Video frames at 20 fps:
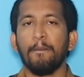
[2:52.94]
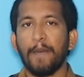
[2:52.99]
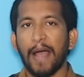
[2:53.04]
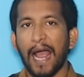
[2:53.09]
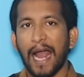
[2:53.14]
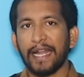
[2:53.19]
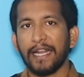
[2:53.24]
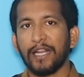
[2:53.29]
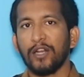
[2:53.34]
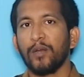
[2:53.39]

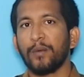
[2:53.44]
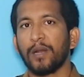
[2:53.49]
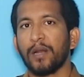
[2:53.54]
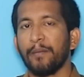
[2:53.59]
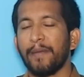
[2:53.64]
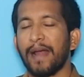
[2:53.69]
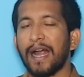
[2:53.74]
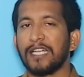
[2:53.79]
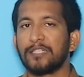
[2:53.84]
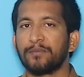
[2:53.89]
బ్యాటింగ్లో మన
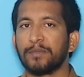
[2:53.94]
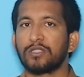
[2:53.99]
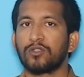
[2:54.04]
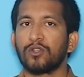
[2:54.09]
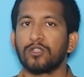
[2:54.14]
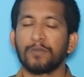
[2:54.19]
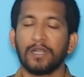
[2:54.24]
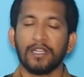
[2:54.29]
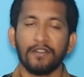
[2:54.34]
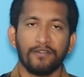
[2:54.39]
బ్యాట్స్మెన్స్
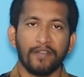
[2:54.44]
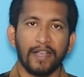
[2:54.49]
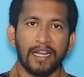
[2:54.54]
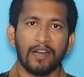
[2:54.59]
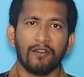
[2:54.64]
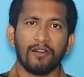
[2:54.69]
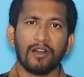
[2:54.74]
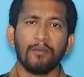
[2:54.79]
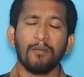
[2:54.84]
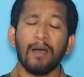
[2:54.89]
కొంతమంది
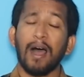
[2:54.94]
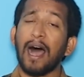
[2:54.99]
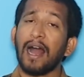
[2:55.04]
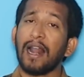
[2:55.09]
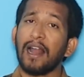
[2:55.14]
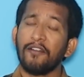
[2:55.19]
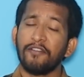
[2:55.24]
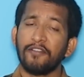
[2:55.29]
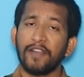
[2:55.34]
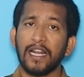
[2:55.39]
ఫెయిల్ అవ్వడం
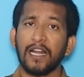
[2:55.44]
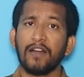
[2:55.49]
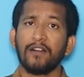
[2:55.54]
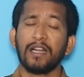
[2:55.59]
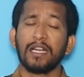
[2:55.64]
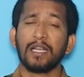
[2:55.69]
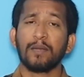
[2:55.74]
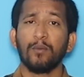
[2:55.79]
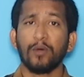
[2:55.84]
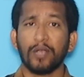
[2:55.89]
అలా ఫెయిల్
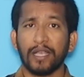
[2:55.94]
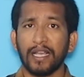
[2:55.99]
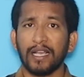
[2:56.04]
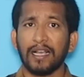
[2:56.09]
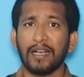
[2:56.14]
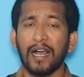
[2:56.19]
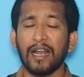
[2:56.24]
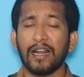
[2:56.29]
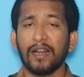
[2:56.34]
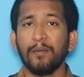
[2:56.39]
అవ్వడానికి ముఖ్య
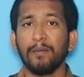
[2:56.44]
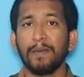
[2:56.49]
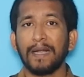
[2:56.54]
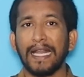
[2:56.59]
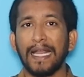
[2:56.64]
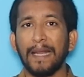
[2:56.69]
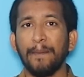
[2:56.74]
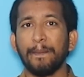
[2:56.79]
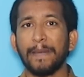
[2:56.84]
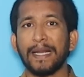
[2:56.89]
కారణం
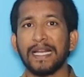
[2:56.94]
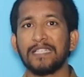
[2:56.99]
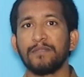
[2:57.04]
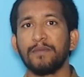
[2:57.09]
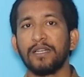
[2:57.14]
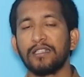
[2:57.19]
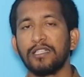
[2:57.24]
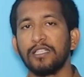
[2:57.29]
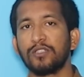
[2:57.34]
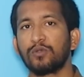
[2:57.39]
టీమ్
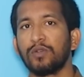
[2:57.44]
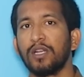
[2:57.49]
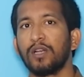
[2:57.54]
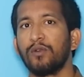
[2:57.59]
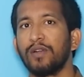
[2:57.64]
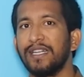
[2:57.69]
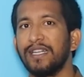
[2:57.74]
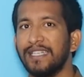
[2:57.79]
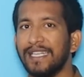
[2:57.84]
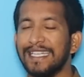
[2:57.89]
మేనేజ్మెంట్ తీసుకున్న
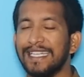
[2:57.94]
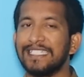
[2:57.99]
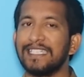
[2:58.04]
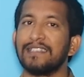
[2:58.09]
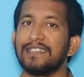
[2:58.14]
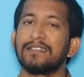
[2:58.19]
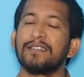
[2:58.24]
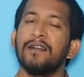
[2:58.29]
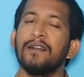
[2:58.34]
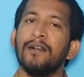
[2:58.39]
కొన్ని
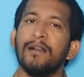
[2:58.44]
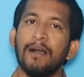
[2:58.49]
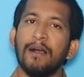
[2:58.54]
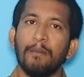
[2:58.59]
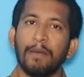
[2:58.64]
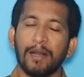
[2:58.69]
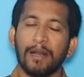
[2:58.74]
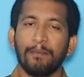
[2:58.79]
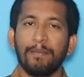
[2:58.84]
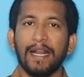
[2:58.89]
డెసిషన్స్
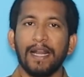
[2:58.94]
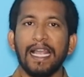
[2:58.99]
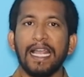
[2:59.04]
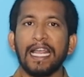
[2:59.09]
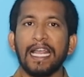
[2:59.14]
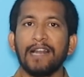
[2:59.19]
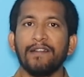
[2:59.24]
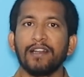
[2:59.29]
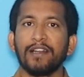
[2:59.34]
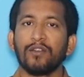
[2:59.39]
మనం
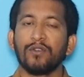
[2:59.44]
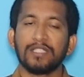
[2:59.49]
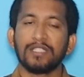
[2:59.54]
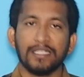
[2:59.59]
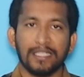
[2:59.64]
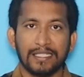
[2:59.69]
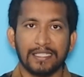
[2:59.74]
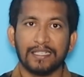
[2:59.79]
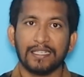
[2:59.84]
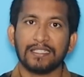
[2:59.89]
ప్లేయింగ్ ఎలెవెన్
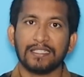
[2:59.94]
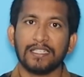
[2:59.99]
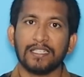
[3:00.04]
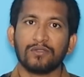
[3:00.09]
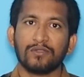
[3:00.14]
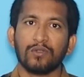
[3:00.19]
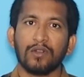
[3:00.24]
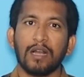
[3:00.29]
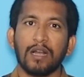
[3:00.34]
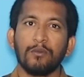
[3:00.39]
గురించి డిస్కస్
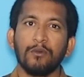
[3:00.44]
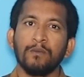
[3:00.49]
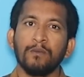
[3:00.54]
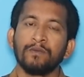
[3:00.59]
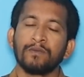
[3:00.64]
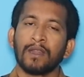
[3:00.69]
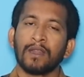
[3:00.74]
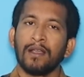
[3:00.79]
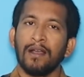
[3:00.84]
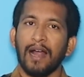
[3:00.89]
చేస్తున్నాము
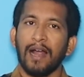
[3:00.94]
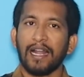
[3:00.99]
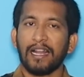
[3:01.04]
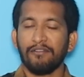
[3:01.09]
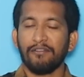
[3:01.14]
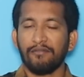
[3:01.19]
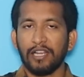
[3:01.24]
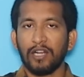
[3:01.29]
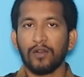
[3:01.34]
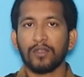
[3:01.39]
అంటే
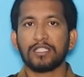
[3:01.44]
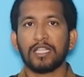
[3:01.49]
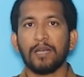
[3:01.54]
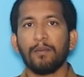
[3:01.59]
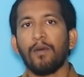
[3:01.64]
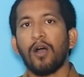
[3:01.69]
వీళ్ళు వస్తే